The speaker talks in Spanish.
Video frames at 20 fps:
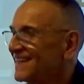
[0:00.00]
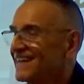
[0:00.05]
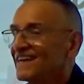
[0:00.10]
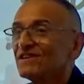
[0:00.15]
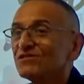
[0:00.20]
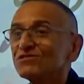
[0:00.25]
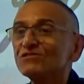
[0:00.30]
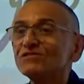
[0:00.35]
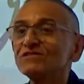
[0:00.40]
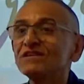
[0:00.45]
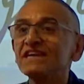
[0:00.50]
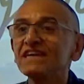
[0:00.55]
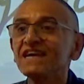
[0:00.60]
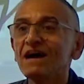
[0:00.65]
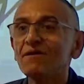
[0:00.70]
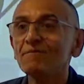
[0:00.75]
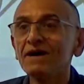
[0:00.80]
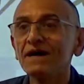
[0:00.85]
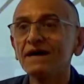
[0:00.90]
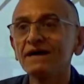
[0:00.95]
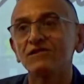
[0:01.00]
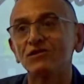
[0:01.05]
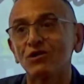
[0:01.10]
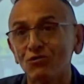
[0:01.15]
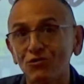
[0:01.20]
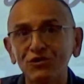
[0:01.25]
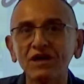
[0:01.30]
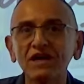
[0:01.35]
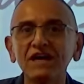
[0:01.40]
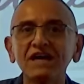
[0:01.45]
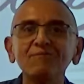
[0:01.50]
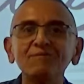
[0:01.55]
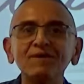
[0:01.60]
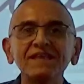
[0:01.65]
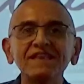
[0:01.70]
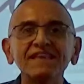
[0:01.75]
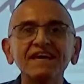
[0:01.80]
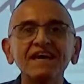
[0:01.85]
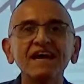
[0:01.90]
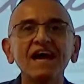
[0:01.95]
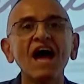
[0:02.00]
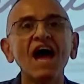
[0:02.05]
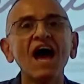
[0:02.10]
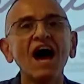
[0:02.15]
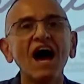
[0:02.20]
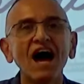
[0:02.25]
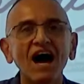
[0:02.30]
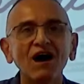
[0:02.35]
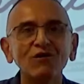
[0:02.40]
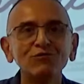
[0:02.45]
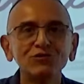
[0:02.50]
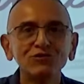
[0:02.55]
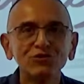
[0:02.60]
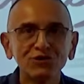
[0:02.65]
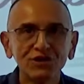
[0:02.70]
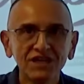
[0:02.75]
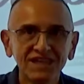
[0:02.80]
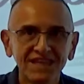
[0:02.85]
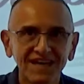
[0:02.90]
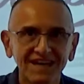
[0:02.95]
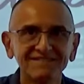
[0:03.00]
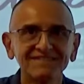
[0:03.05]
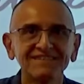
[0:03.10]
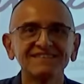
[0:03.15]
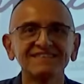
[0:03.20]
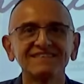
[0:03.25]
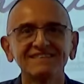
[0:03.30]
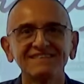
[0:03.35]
Eso se llama teológicamente autoridad.